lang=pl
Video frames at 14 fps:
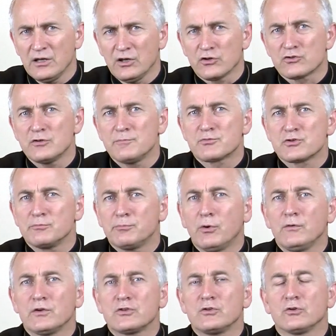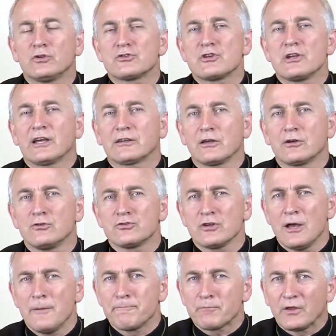że przypowieść dotyczy jakiegoś
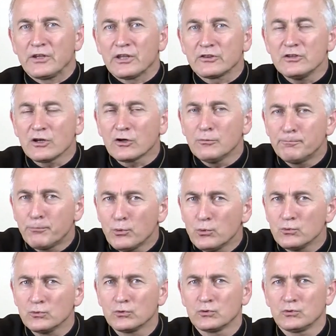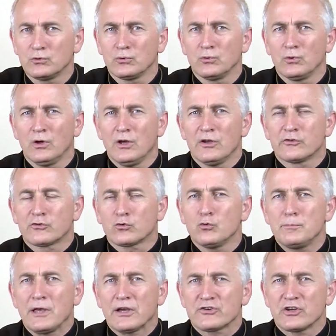jednego punktu,
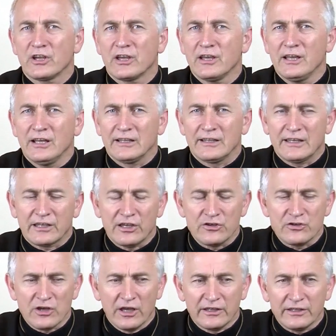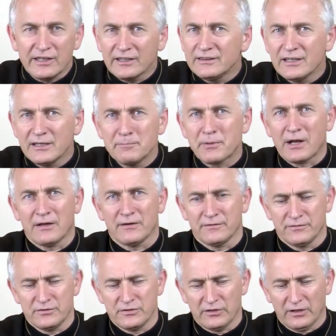skupia się na jakiejś jednej
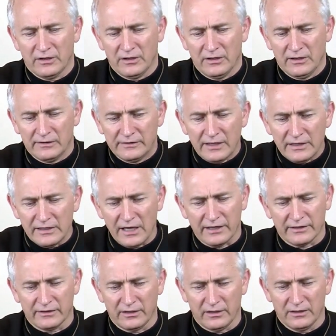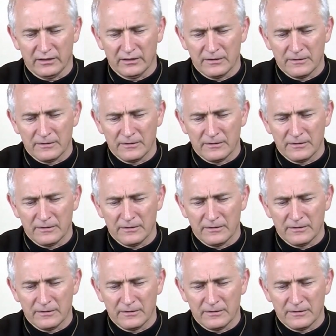prawdzie. Na jakiej?